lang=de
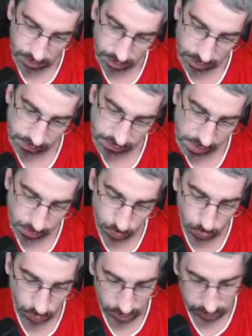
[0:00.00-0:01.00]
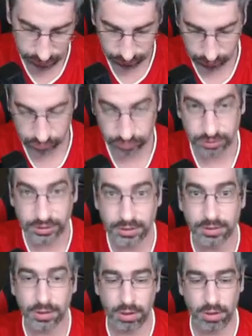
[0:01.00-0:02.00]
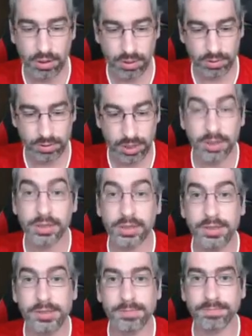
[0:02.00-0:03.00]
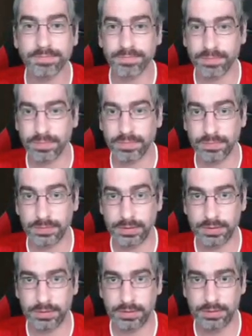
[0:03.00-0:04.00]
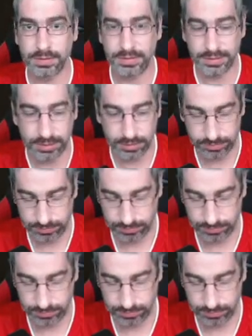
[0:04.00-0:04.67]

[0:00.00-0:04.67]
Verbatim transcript: Dann haben wir Mühling von Kiel, äh, ja, Kiel. Kiel, Kiel.